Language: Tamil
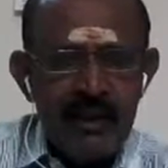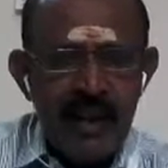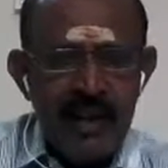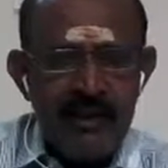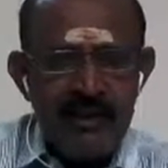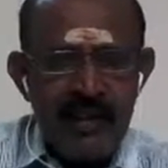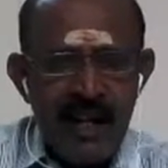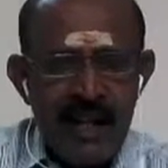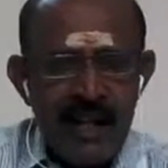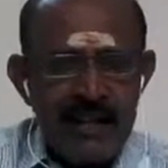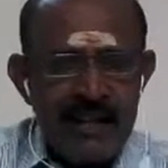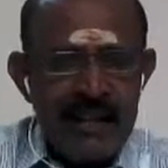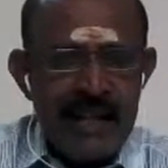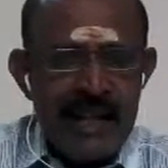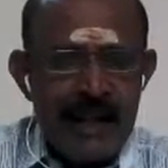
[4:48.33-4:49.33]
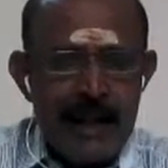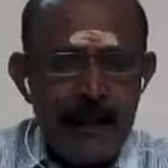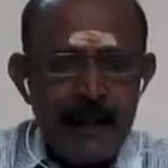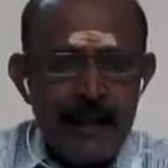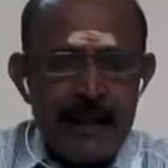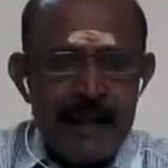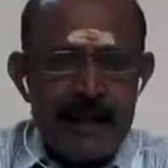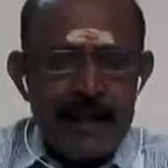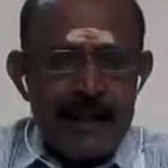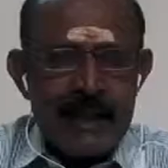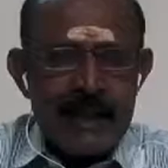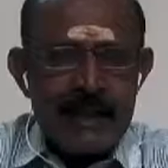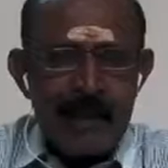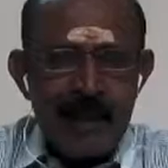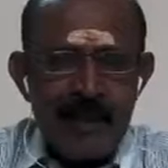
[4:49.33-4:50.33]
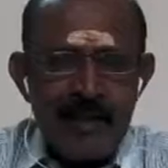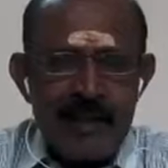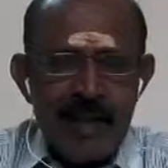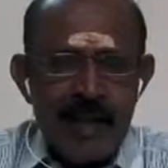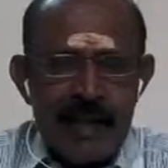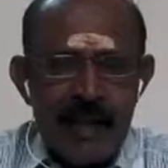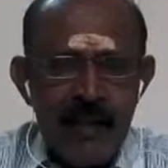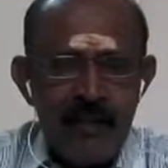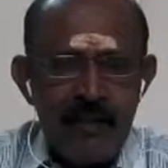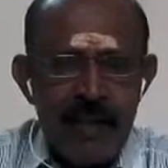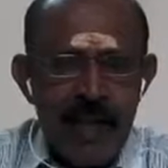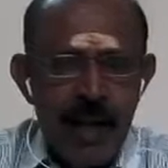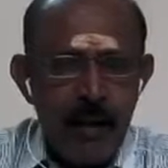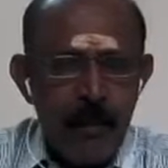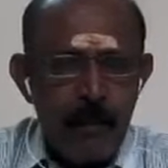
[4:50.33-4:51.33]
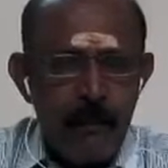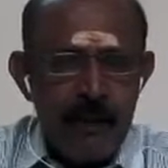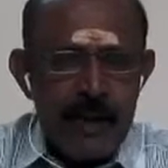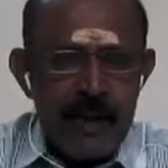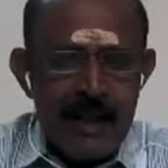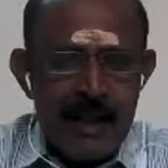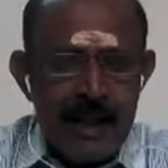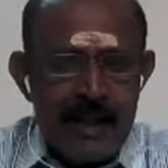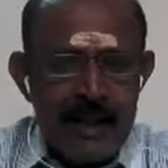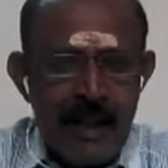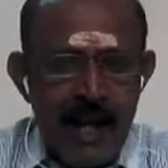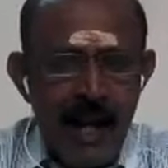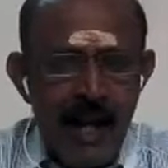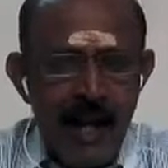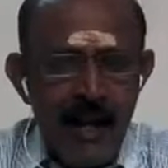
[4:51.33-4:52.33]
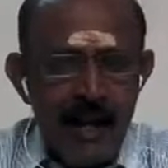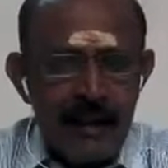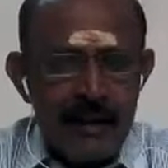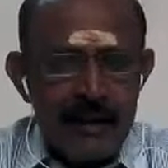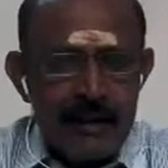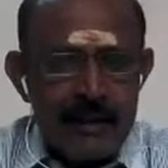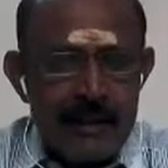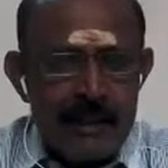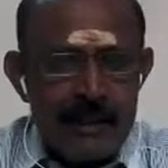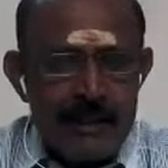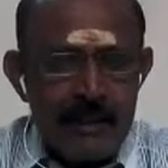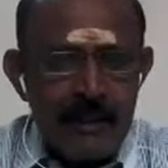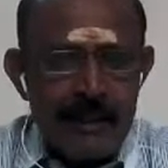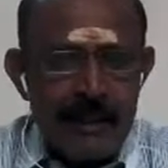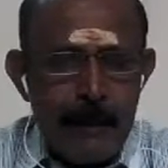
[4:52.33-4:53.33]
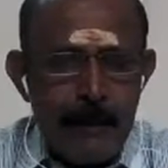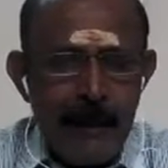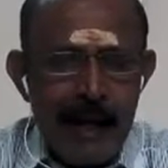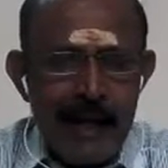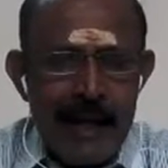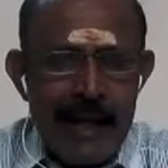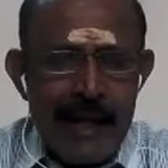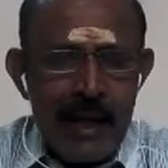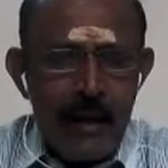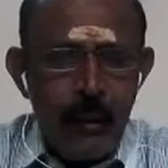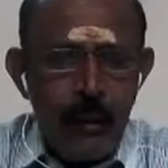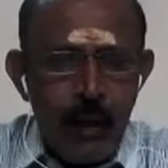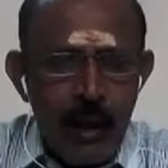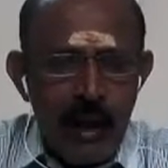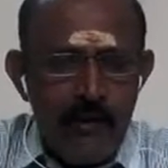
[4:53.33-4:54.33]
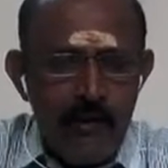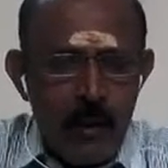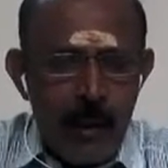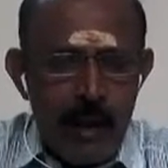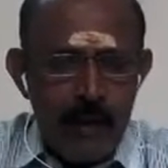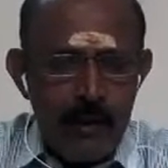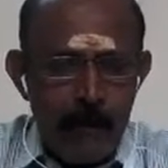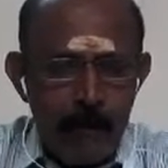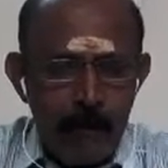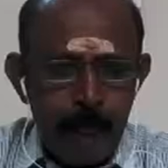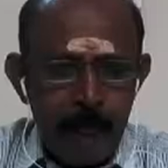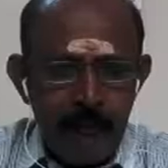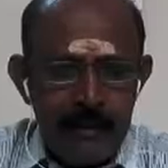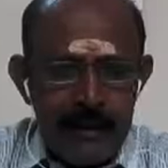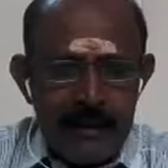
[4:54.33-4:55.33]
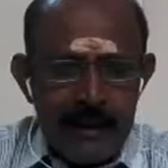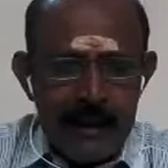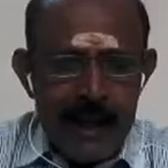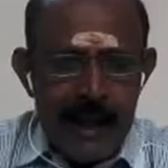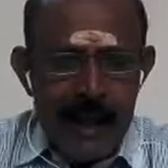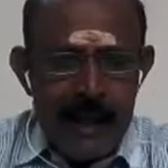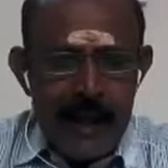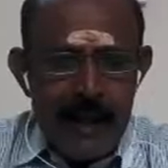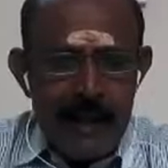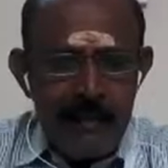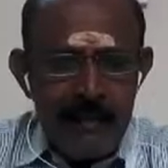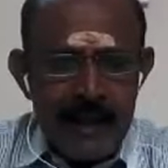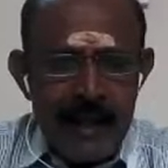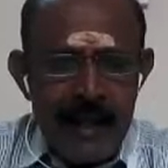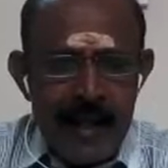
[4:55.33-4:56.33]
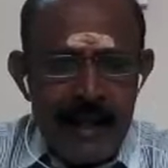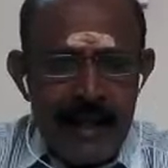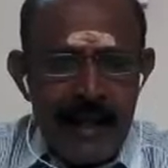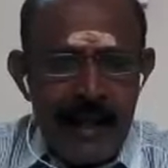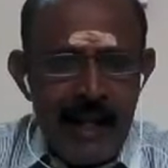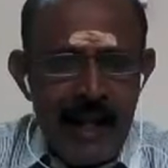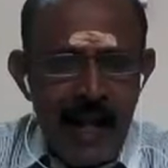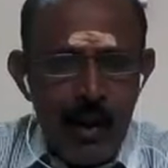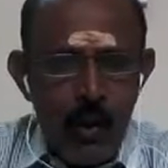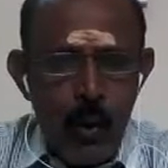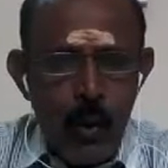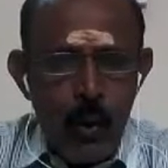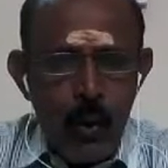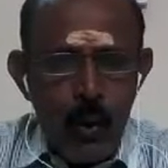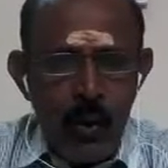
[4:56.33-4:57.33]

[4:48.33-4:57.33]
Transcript: தனுசு ராசியிலே இருப்பது ரிஷபராசிக்கு எட்டாவது வீடாகும் இதனால் ரிஷபத்தின் பலனை குறைவுபடுத்தும் லக்னாதிபதி எங்கிருக்கிறாரோ